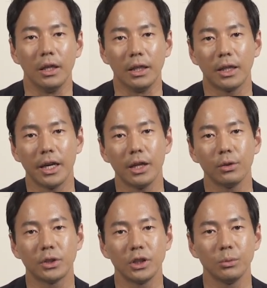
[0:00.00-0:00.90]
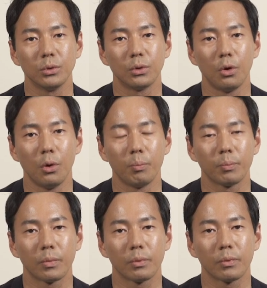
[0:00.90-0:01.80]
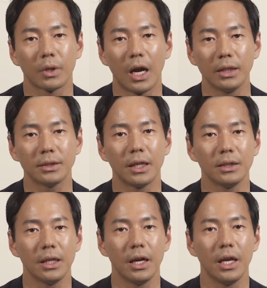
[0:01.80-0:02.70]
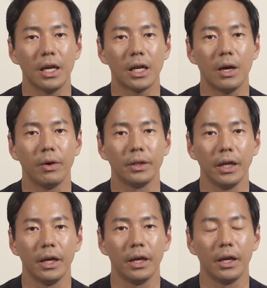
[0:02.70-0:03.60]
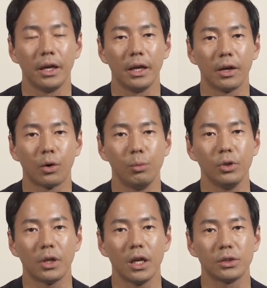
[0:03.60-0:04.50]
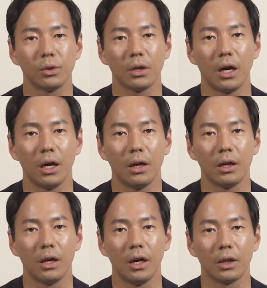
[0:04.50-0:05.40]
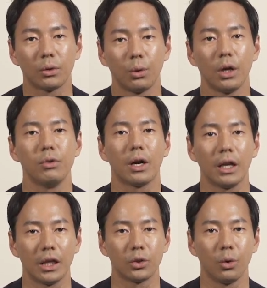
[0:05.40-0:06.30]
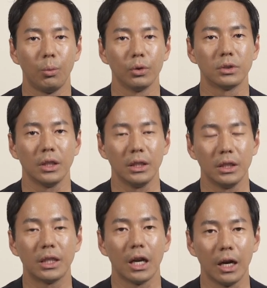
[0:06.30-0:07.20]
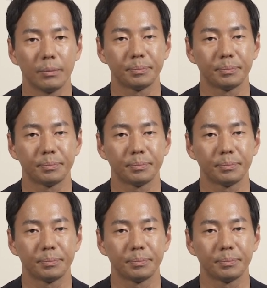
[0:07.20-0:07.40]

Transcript: イタリアのチームと簡単な英会話で、えー、コミュニケーションがあ取れるのかなと思っていたら